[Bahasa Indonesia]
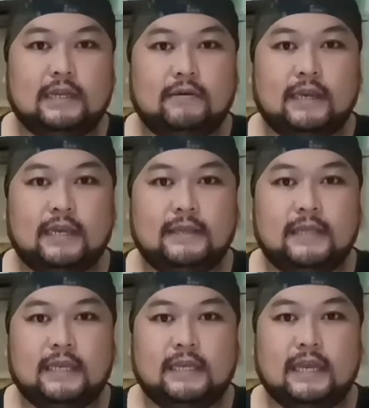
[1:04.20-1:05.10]
nih oke okay?
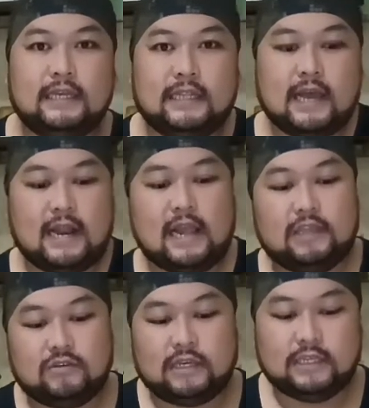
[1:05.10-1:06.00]
ya kita
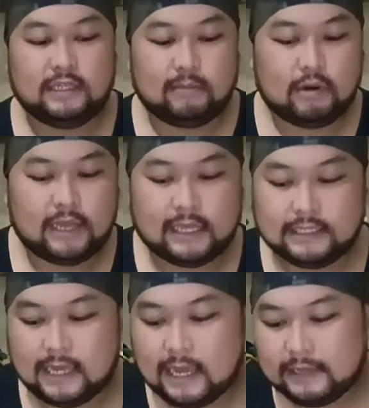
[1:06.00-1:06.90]
langsung aja kita mulai
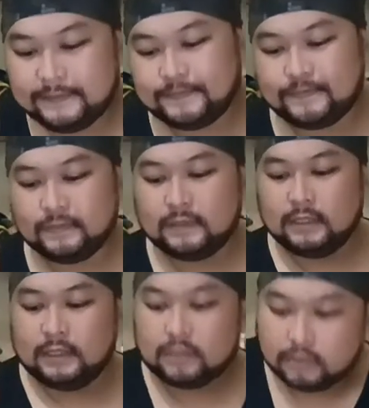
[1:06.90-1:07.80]
aja
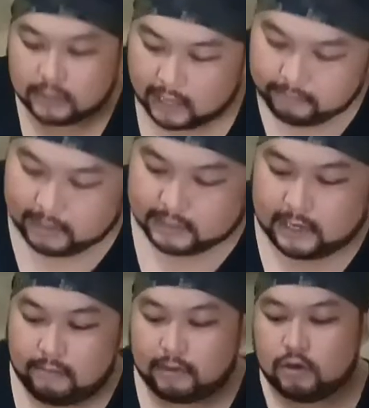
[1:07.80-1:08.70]
kita ambil
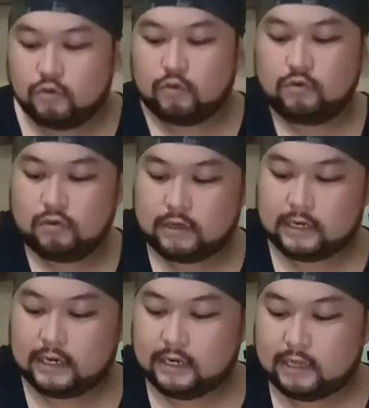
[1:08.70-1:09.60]
sambel dulu
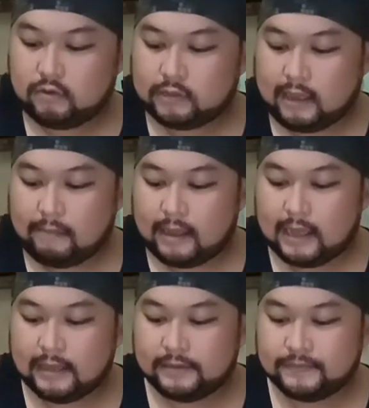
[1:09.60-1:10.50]
karena ini yang utama